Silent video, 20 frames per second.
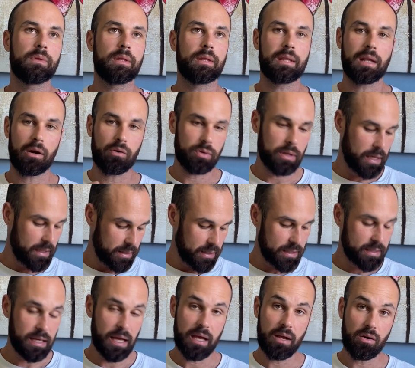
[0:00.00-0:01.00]
tra
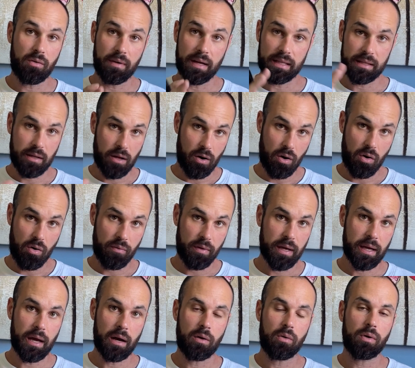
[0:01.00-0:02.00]
86 e 99,
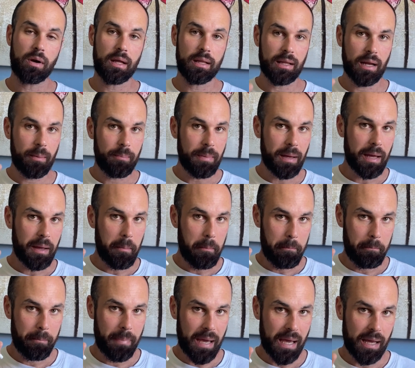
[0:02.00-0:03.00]
che ancora andrebbe
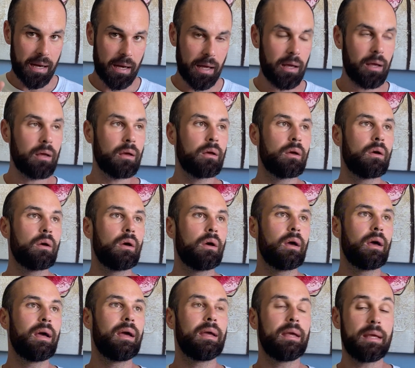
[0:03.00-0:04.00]
bene,
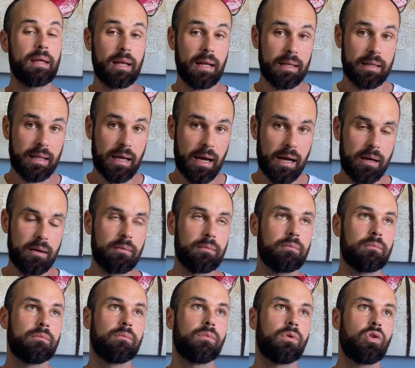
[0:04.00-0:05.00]
in
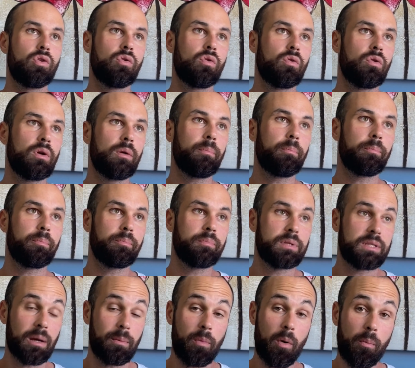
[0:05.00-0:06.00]
realtà noi
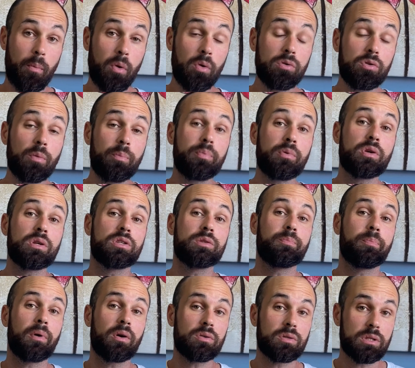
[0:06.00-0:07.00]
siamo molto più
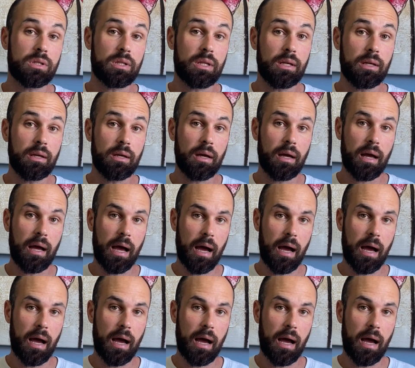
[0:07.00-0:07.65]
esposti